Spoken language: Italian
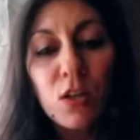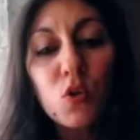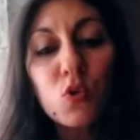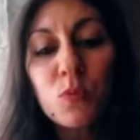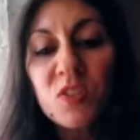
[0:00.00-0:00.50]

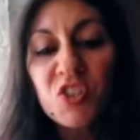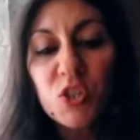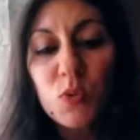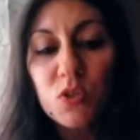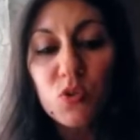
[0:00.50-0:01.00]
un
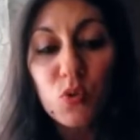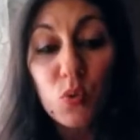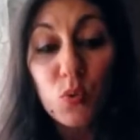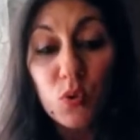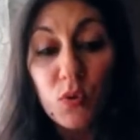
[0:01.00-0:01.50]
omicidio
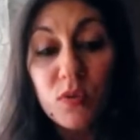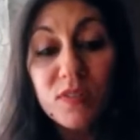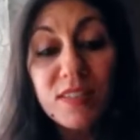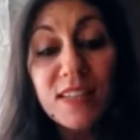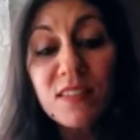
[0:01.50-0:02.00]
insoluto,
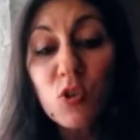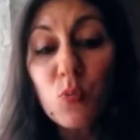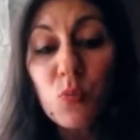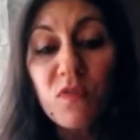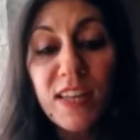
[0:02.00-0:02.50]
senza
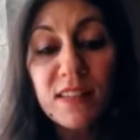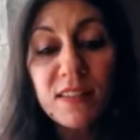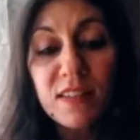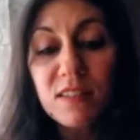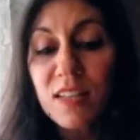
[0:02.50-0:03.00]
un
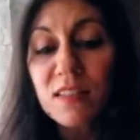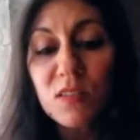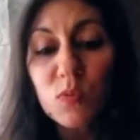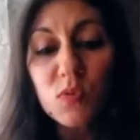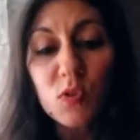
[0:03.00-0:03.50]
movente,
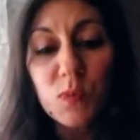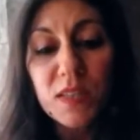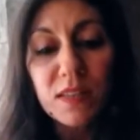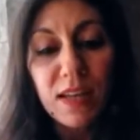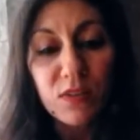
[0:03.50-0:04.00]
senza un
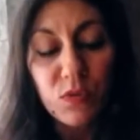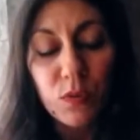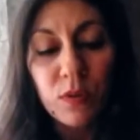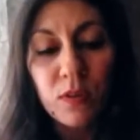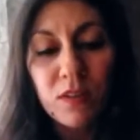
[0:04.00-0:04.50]
sospettato.
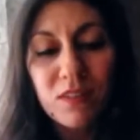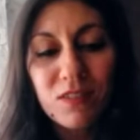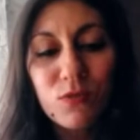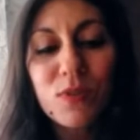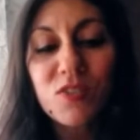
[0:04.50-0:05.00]

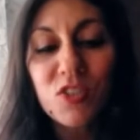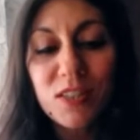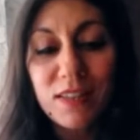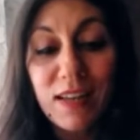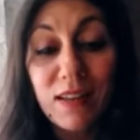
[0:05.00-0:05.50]
Una
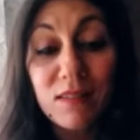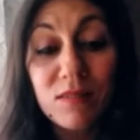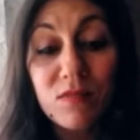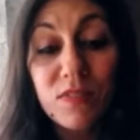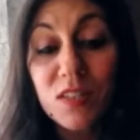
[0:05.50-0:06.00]
città,
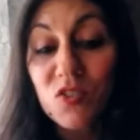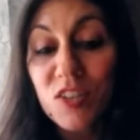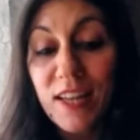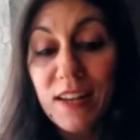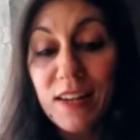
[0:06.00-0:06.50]

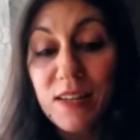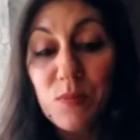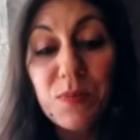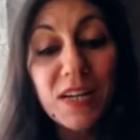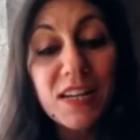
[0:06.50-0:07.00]
Vercelli,
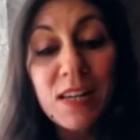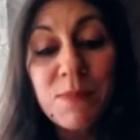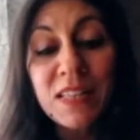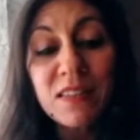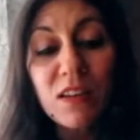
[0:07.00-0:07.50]

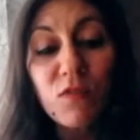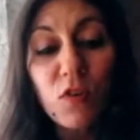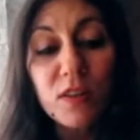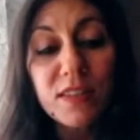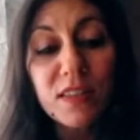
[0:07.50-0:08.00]
perennemente
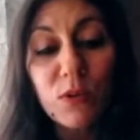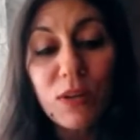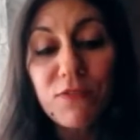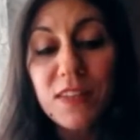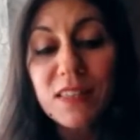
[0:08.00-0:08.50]
avvolta da
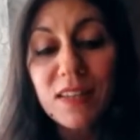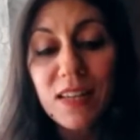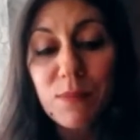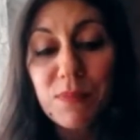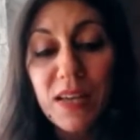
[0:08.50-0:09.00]
una fitta
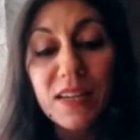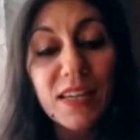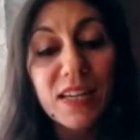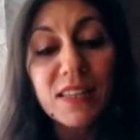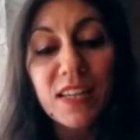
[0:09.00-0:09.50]
nebbia che
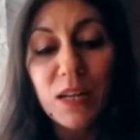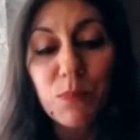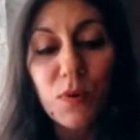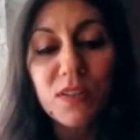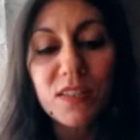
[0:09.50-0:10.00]
rende i
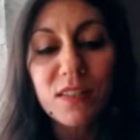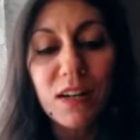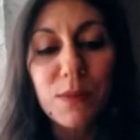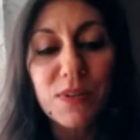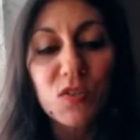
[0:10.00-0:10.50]
rapporti tra
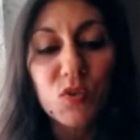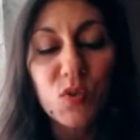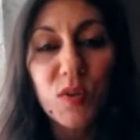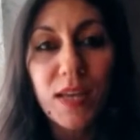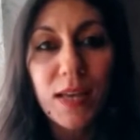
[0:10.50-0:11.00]
le
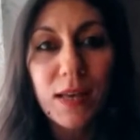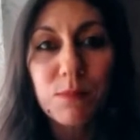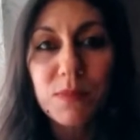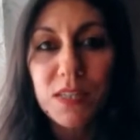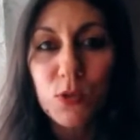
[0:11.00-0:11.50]
persone
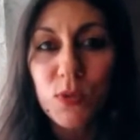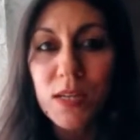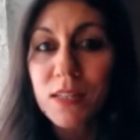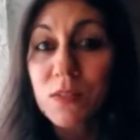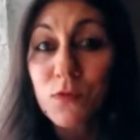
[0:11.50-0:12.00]
ambigui
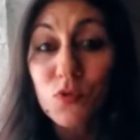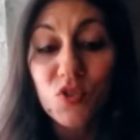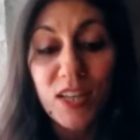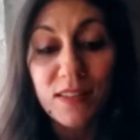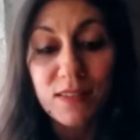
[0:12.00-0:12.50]
e
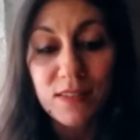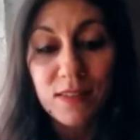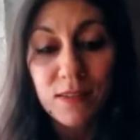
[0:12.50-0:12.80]
sfuggenti.